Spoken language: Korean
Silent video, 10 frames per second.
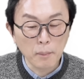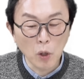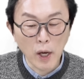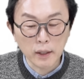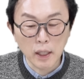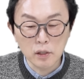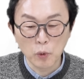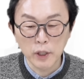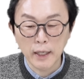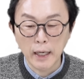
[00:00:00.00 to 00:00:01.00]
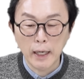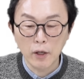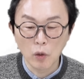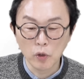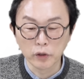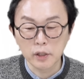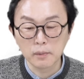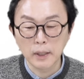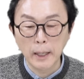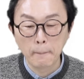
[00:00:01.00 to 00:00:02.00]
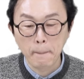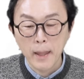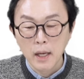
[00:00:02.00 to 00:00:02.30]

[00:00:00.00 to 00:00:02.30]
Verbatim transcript: 한번 확대해서 보니까, 여러분 어떻습니까?